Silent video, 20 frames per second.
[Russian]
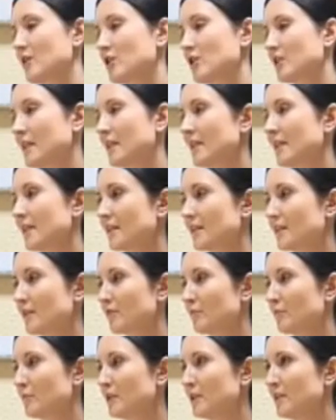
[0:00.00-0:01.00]
ваших
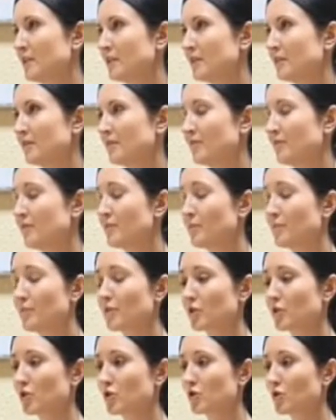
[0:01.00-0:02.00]
клиентов были
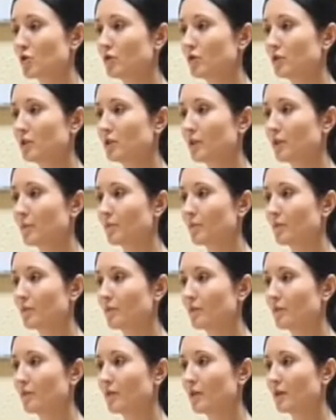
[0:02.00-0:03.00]
вип-персоны?
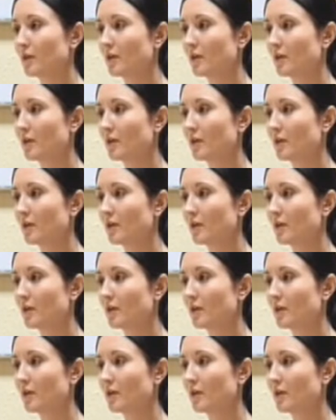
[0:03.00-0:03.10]
Безусловно.